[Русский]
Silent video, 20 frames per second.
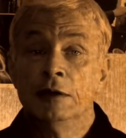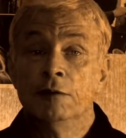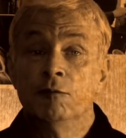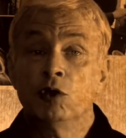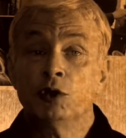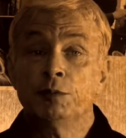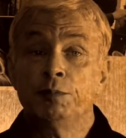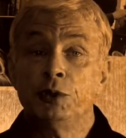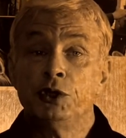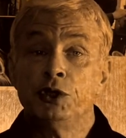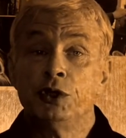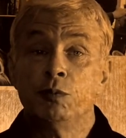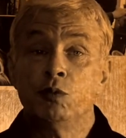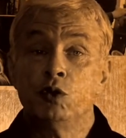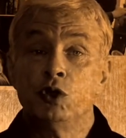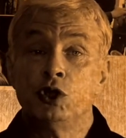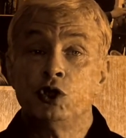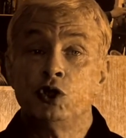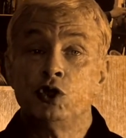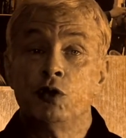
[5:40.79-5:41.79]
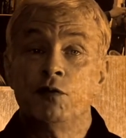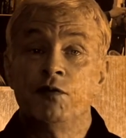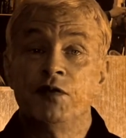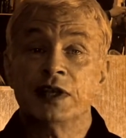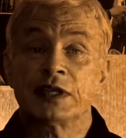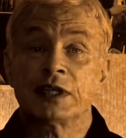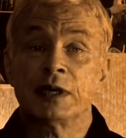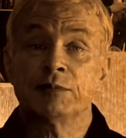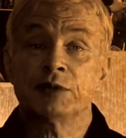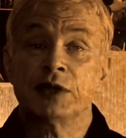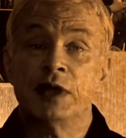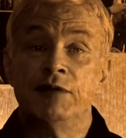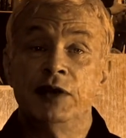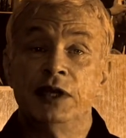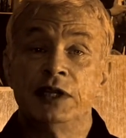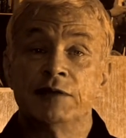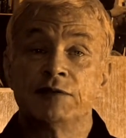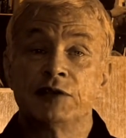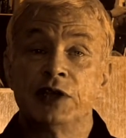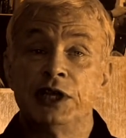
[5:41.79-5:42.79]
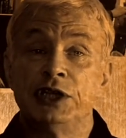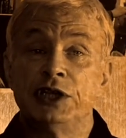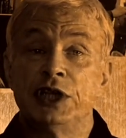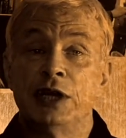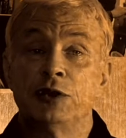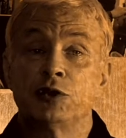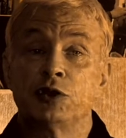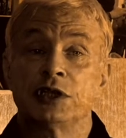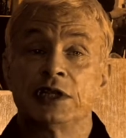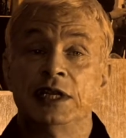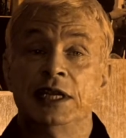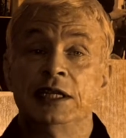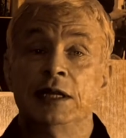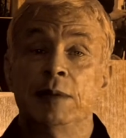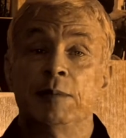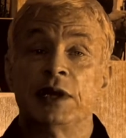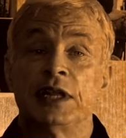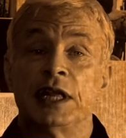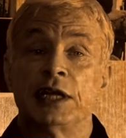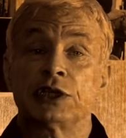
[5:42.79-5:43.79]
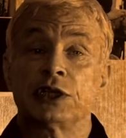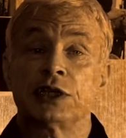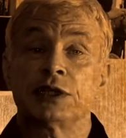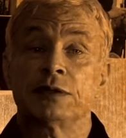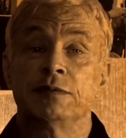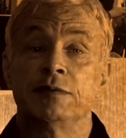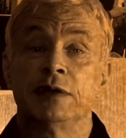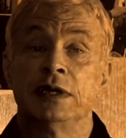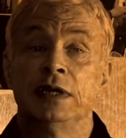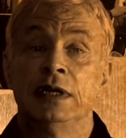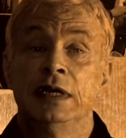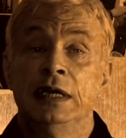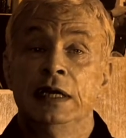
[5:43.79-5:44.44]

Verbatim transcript: Вот почему еще в Ветхом Завете встречаются следы монашества.